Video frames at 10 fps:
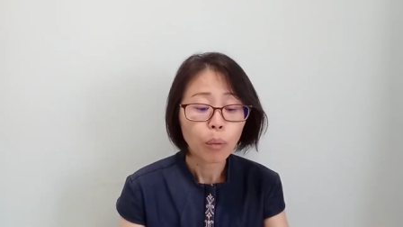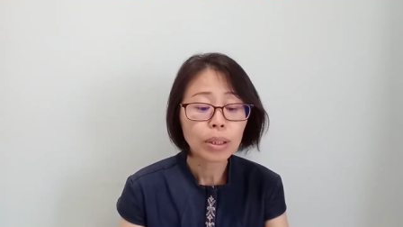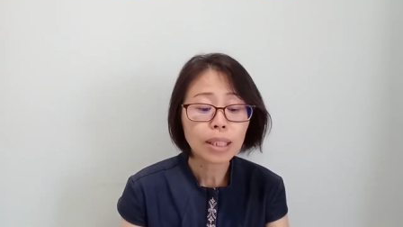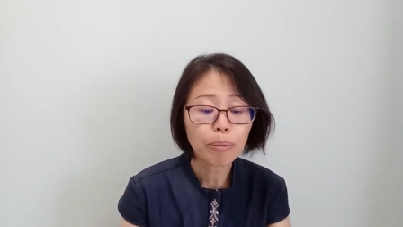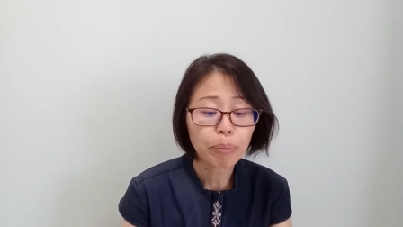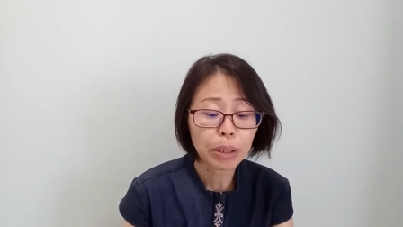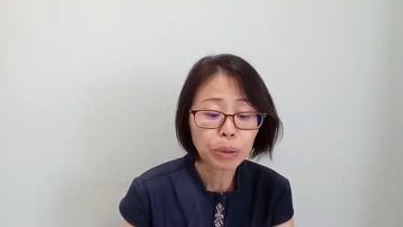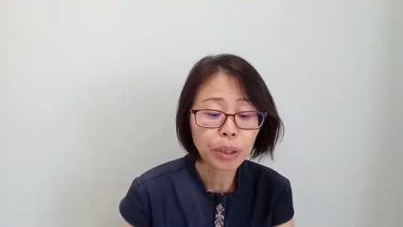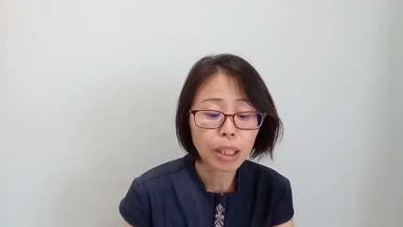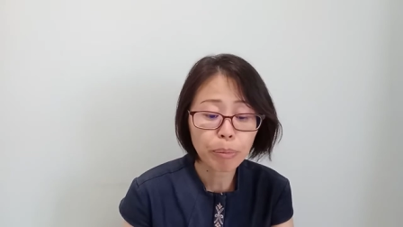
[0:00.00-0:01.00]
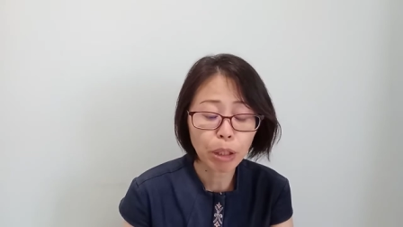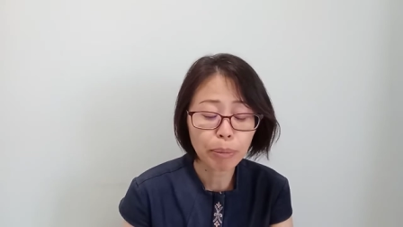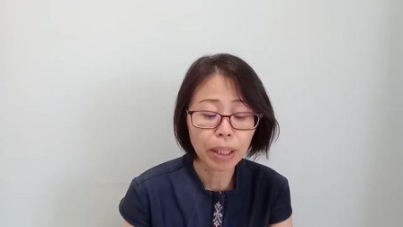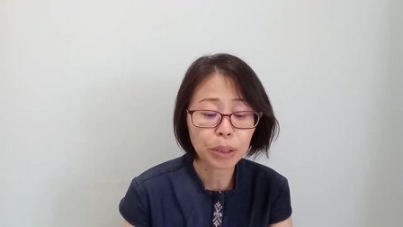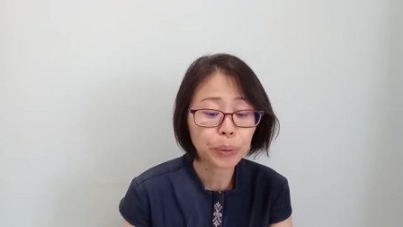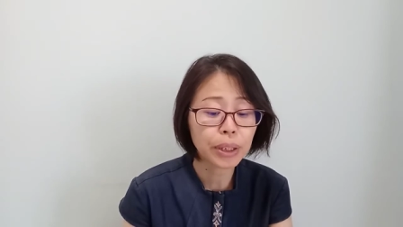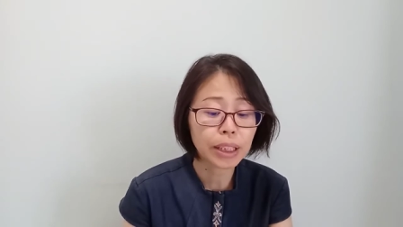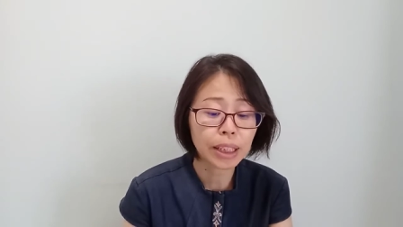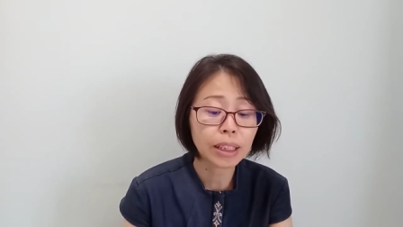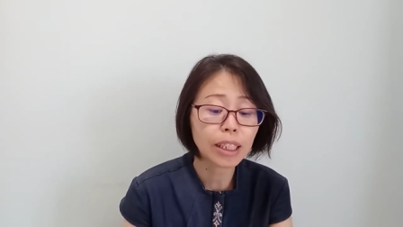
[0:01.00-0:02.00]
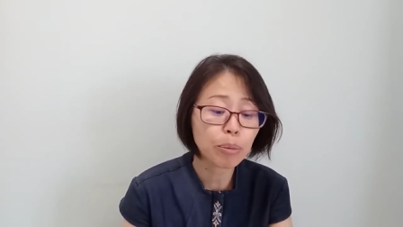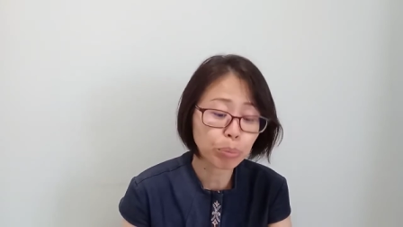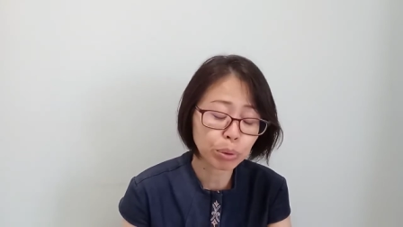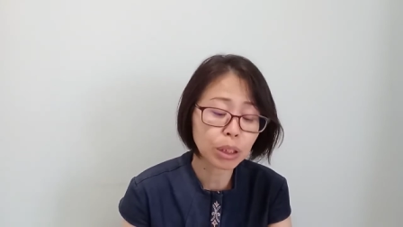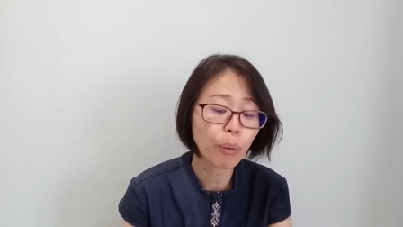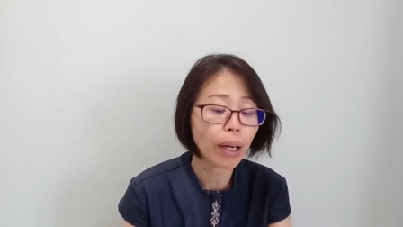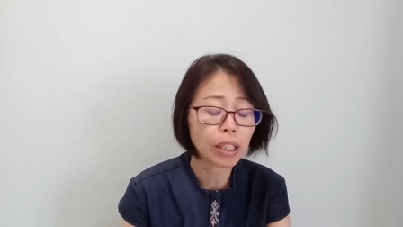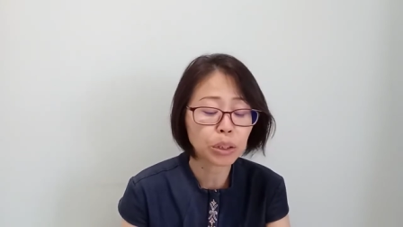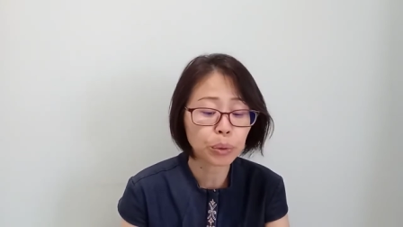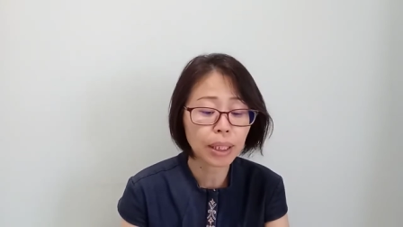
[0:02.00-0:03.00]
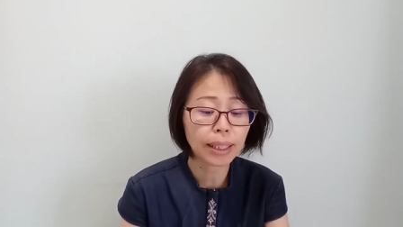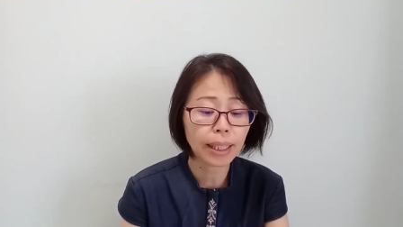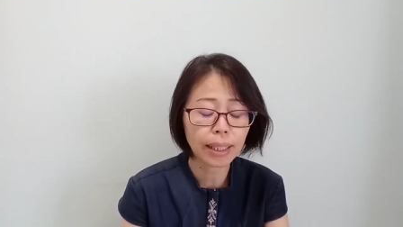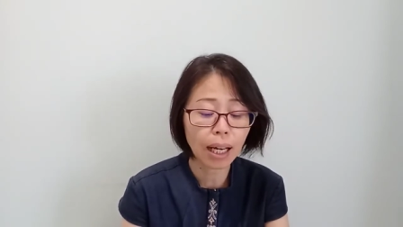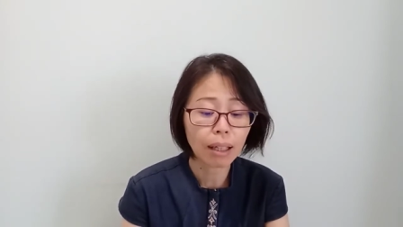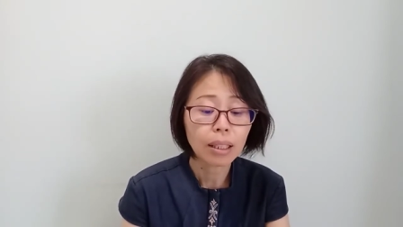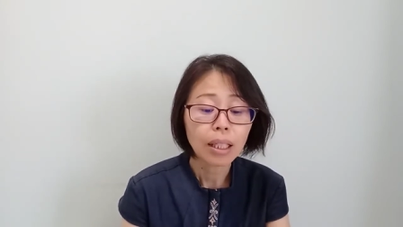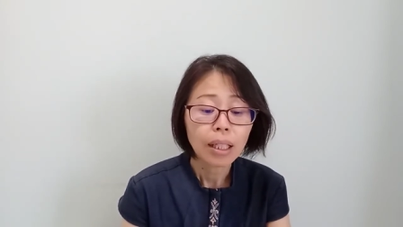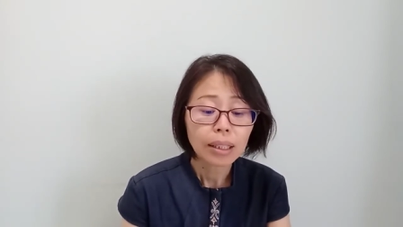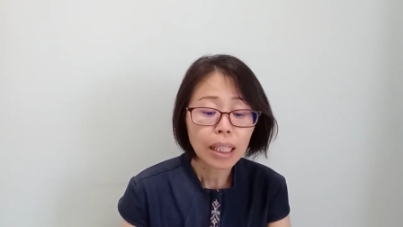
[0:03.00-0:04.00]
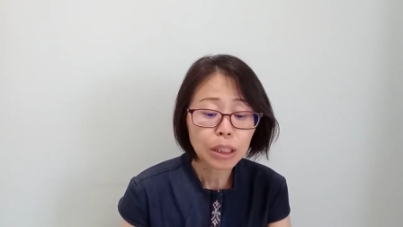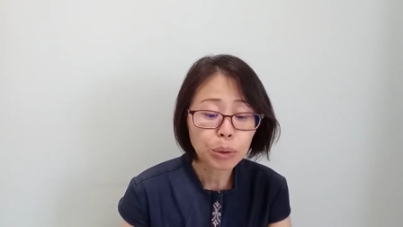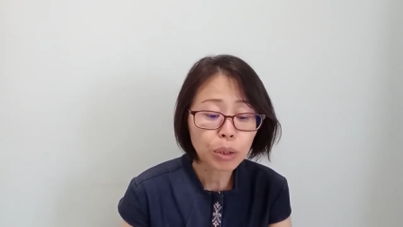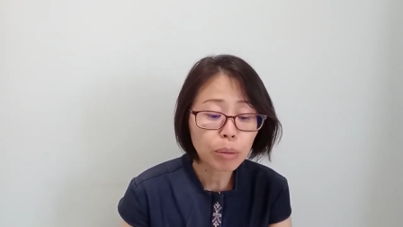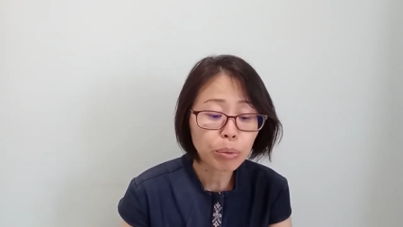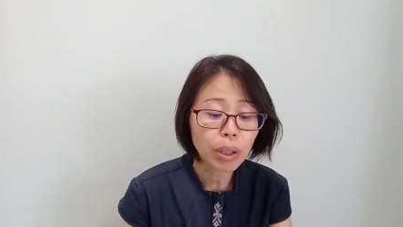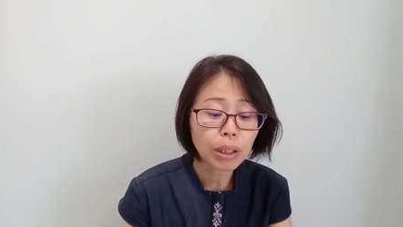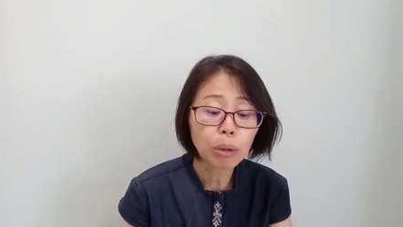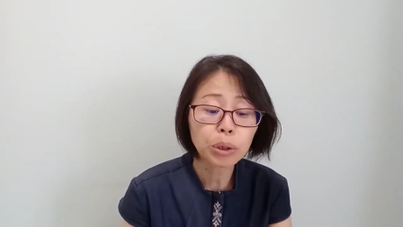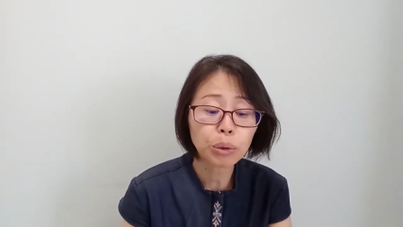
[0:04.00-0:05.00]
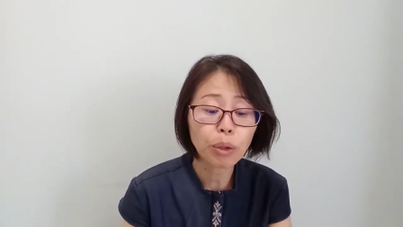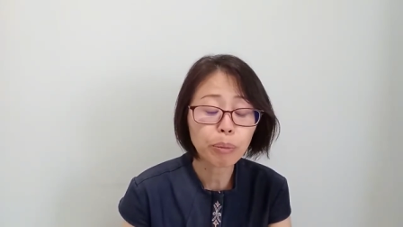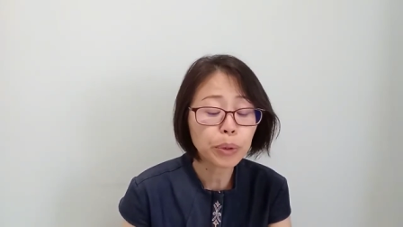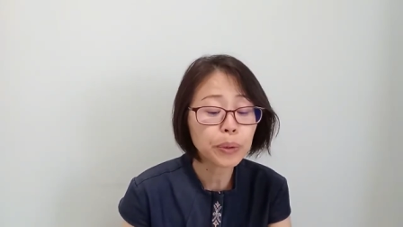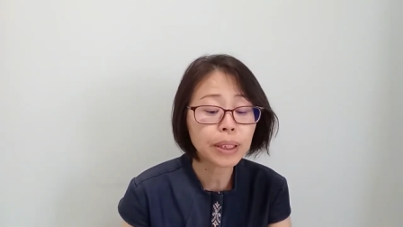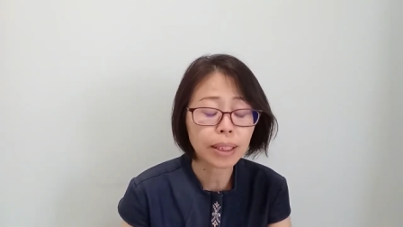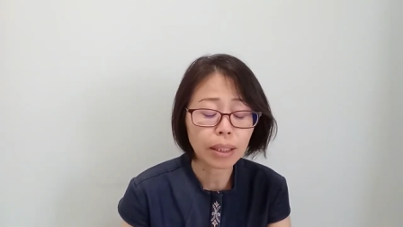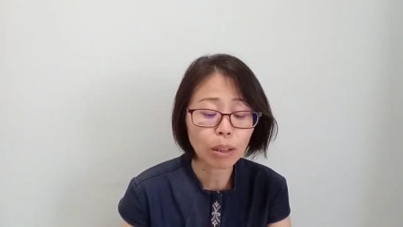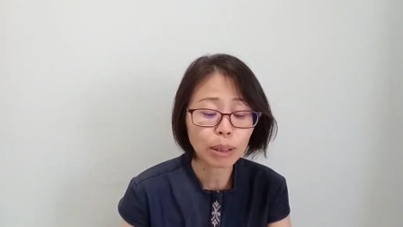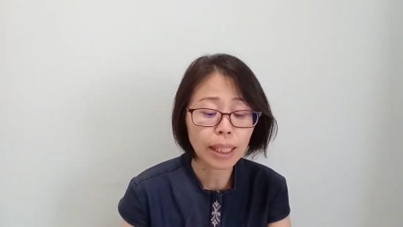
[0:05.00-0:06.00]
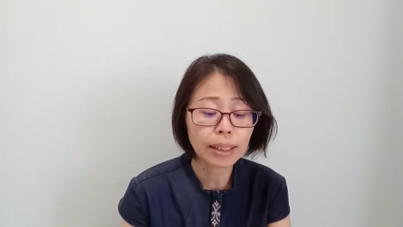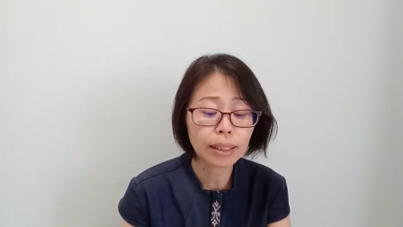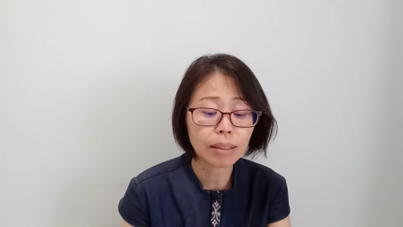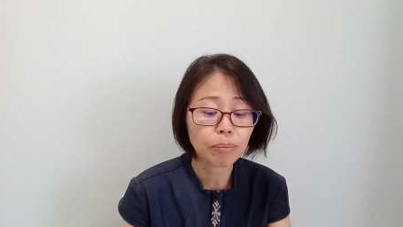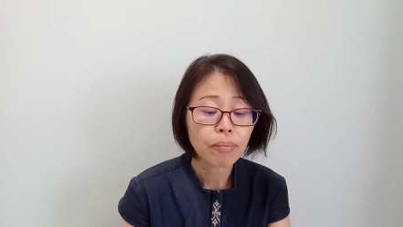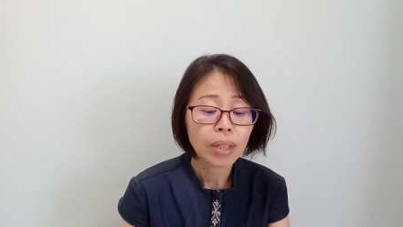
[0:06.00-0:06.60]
我想明确的表明啊，具体情节不是网上说的那样，但是俱乐部要求我必须写道歉信，